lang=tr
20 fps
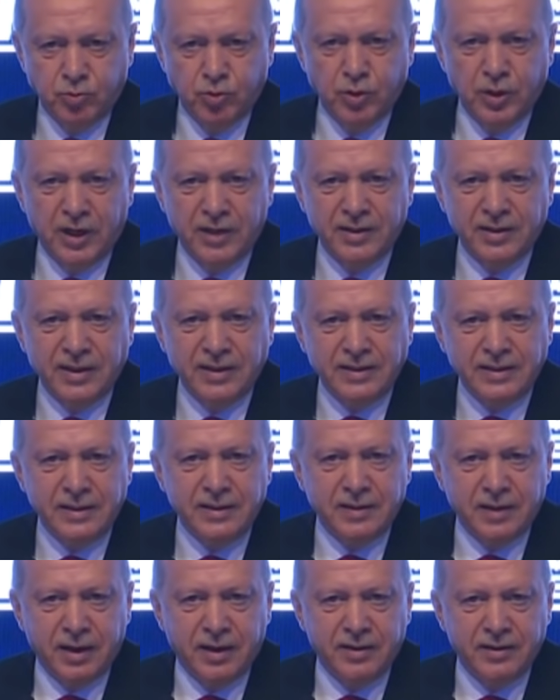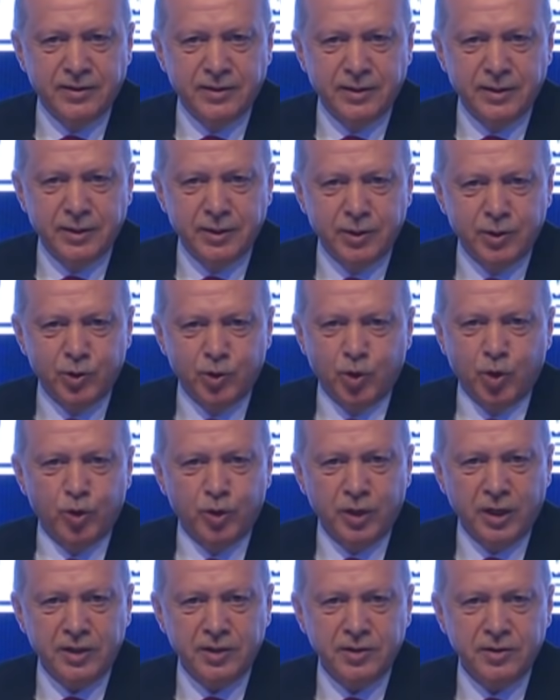Bunlardan iki tanesi
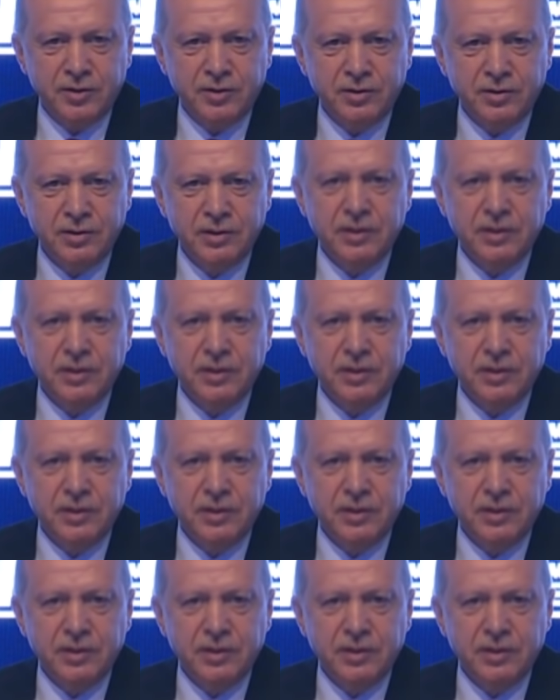sondajdır,